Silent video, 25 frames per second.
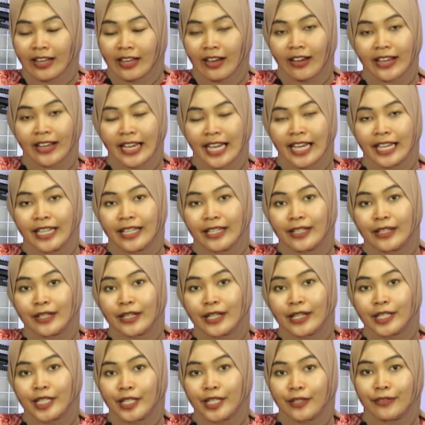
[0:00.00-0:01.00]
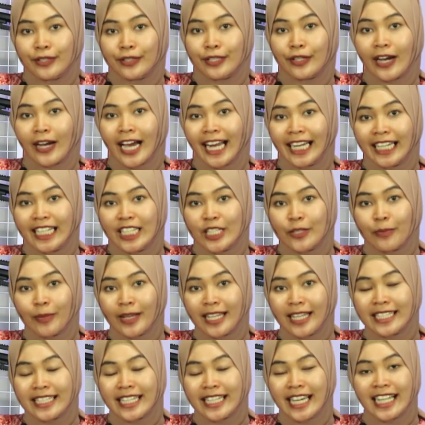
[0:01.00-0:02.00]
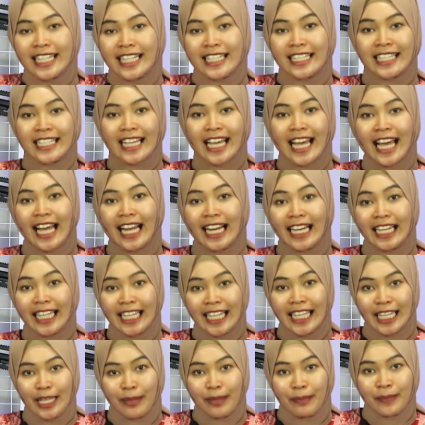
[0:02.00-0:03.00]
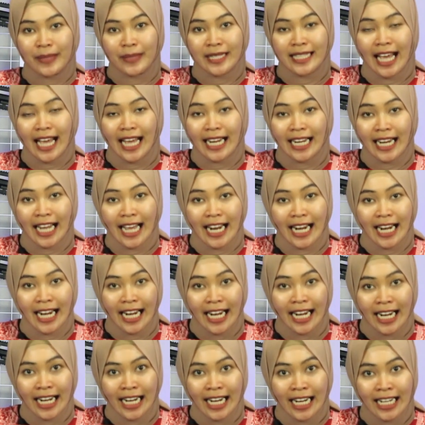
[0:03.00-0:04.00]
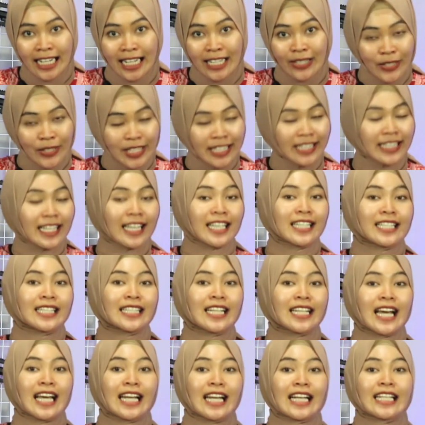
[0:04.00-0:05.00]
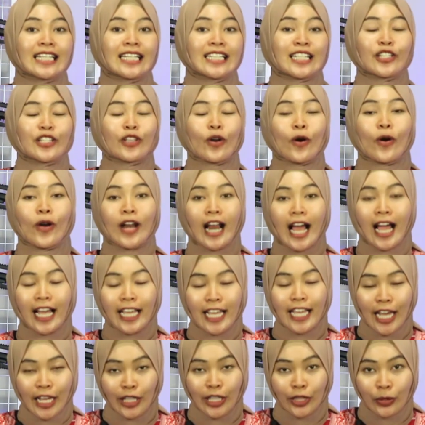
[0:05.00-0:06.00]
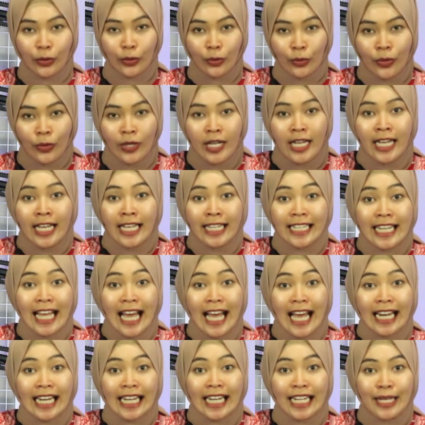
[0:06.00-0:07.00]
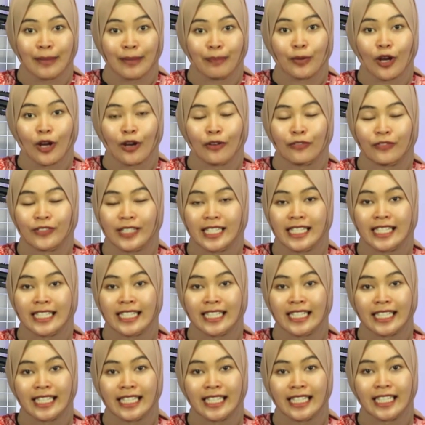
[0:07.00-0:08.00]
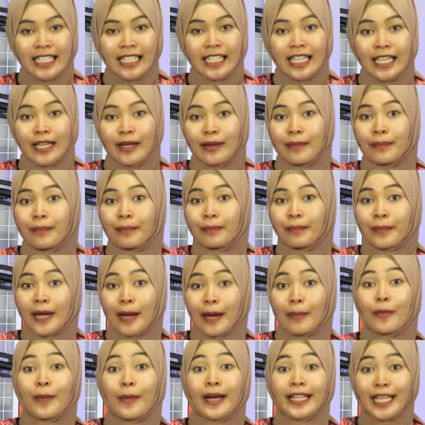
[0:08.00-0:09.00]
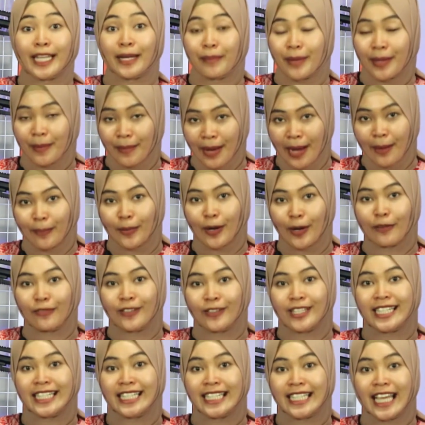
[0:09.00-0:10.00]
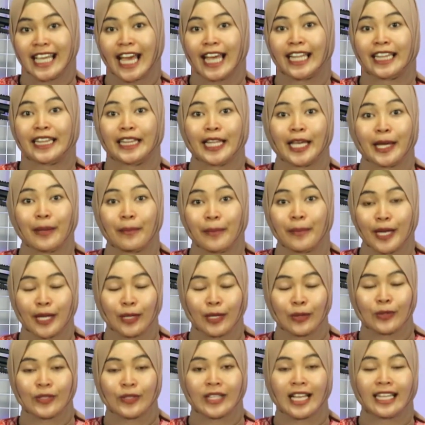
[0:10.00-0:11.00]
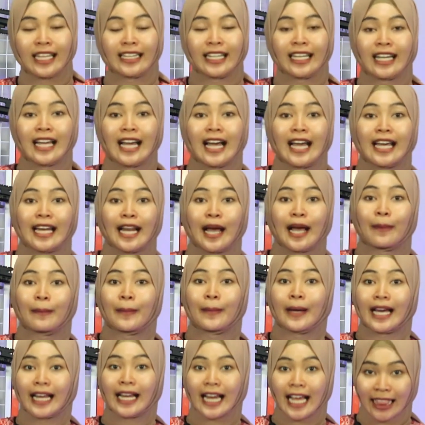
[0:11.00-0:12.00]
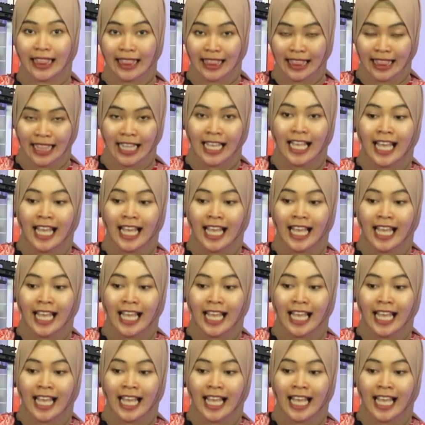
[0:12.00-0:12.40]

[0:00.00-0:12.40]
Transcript: Oke, di video kali ini spesial sekali pesanan uji tes dari seseorang yaitu dari Provinsi Kabupaten Bima, Provinsi NTB, Nusa Tenggara Barat.